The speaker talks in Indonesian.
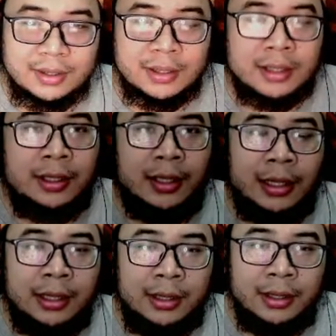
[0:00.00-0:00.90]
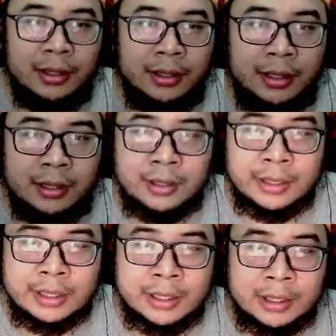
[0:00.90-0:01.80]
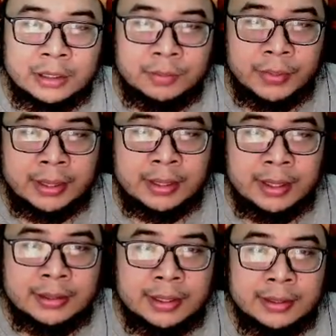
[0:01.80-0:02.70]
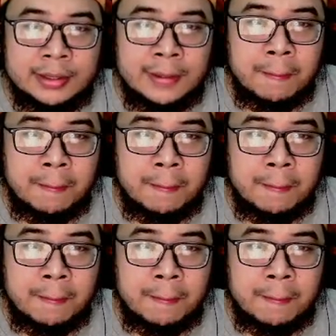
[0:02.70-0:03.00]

Kita akan Yang R kita cepatkan saja